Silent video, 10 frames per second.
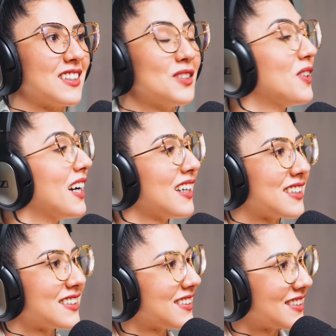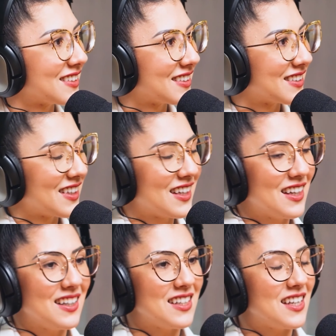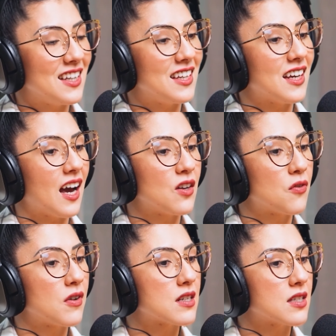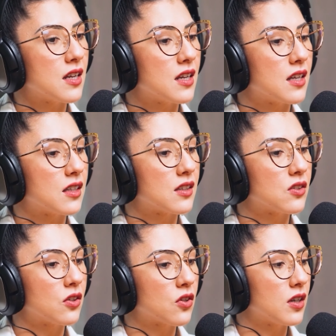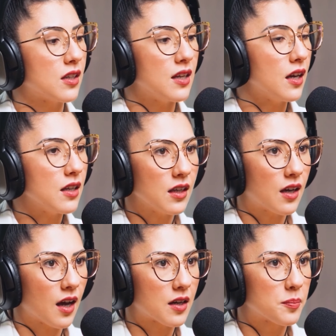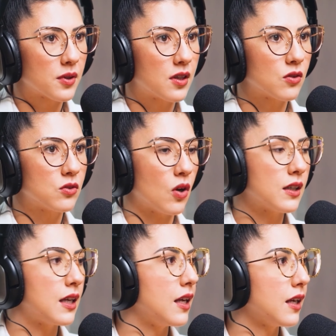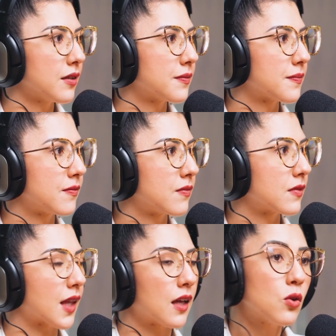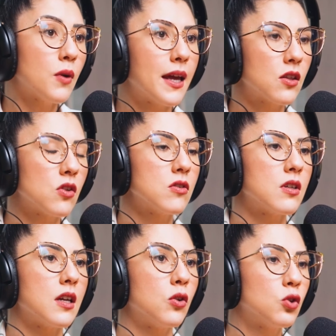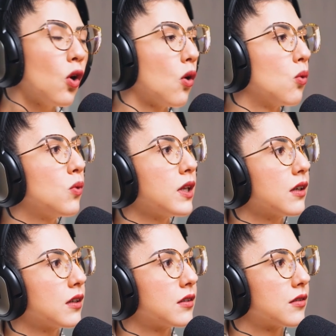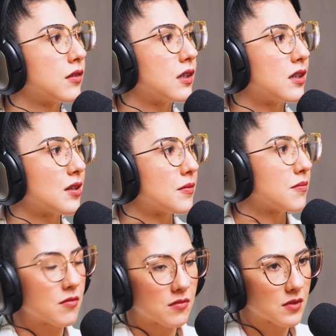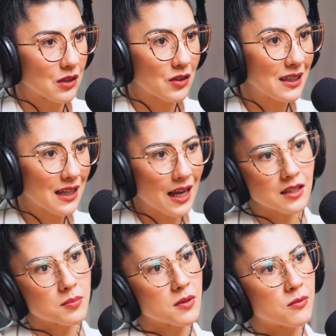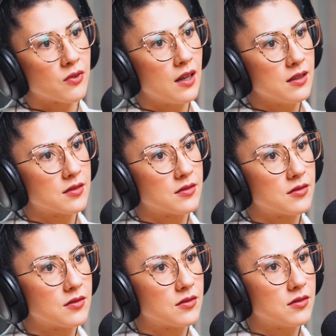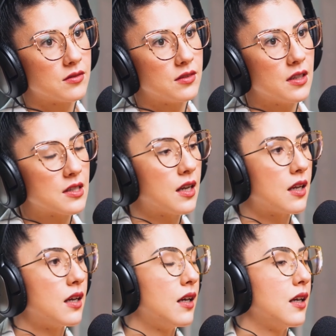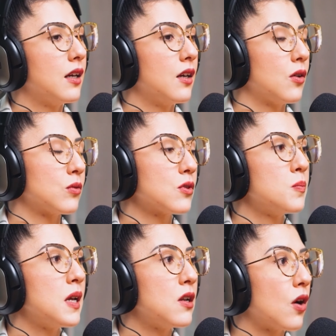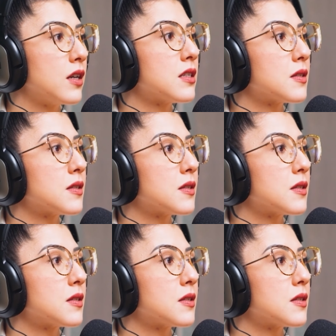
Não é. E aí eu falei assim, doutor, e aí, cara? Porque eu tô aqui, tá doendo, eu tô ruim, você não tem nada pra você me falar? E assim, um dos melhores.